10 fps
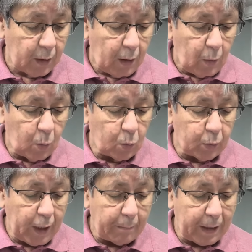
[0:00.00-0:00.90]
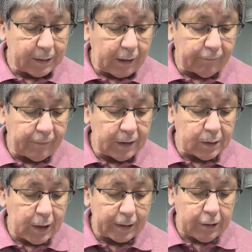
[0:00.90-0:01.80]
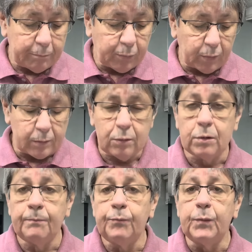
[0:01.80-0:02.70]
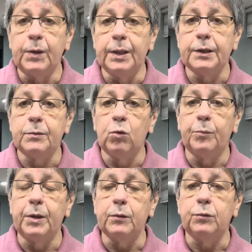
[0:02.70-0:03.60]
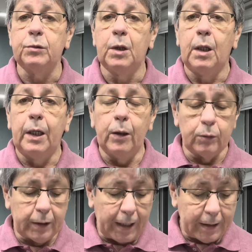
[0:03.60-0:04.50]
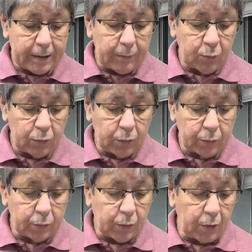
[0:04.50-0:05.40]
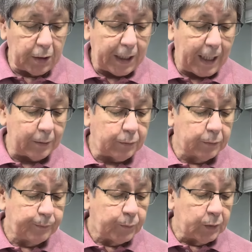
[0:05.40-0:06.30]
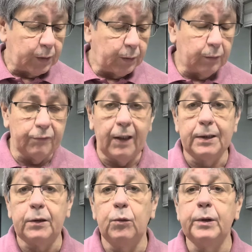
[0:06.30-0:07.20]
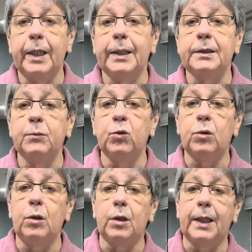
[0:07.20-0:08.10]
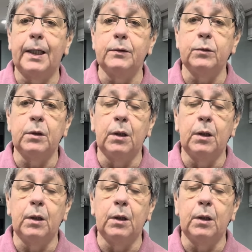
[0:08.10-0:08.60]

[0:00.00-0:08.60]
O Cuiabá tem 27 pontos, neste momento é o 19 colocado e o Vasco é o décimo colocado